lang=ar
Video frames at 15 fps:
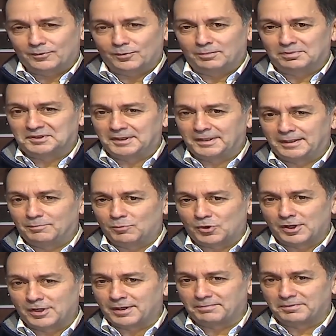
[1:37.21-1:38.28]
وبالتالي
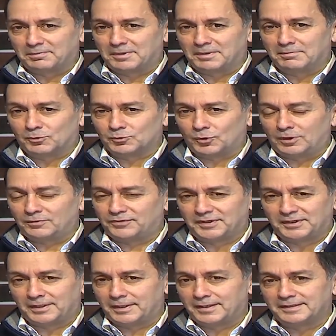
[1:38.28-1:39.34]
المقاربه بالموضوع
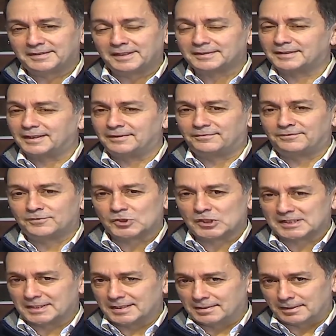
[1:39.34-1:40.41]
الفيدرالي تختلف
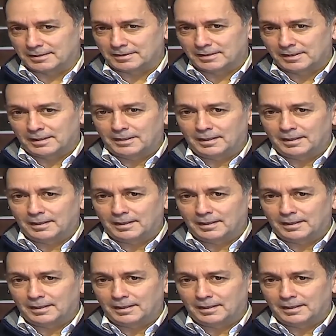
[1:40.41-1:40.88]
جذريا